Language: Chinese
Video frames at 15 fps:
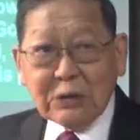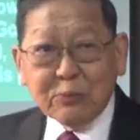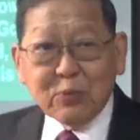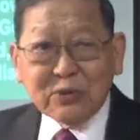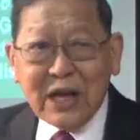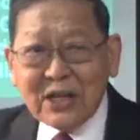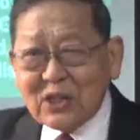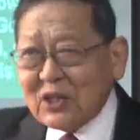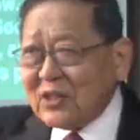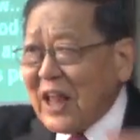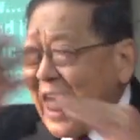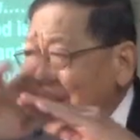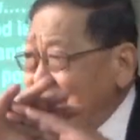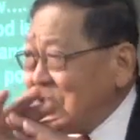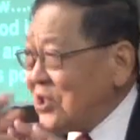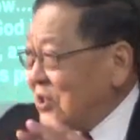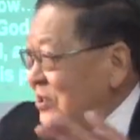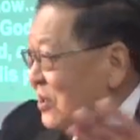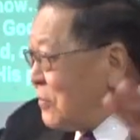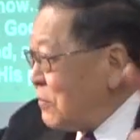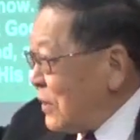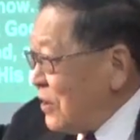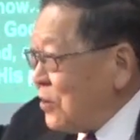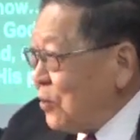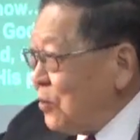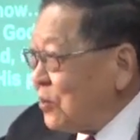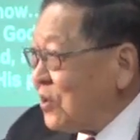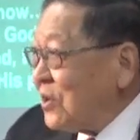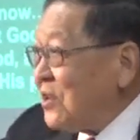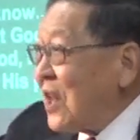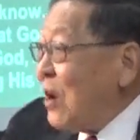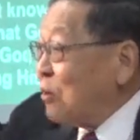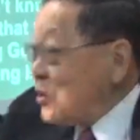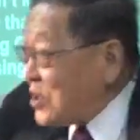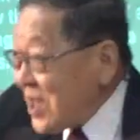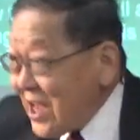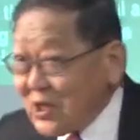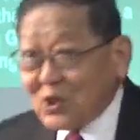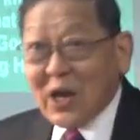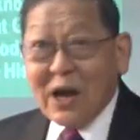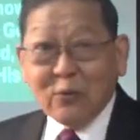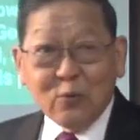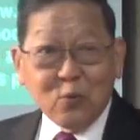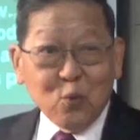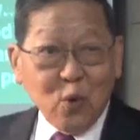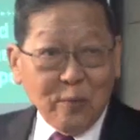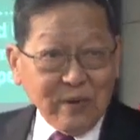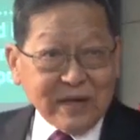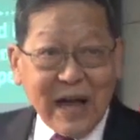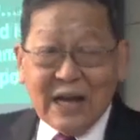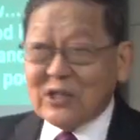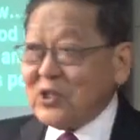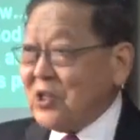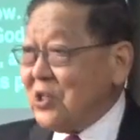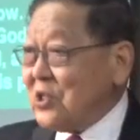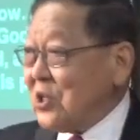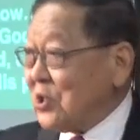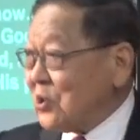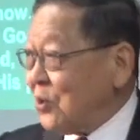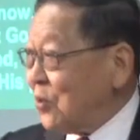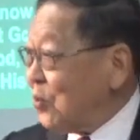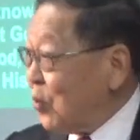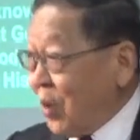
不但是当时的门徒，到现在我们看圣经的时候，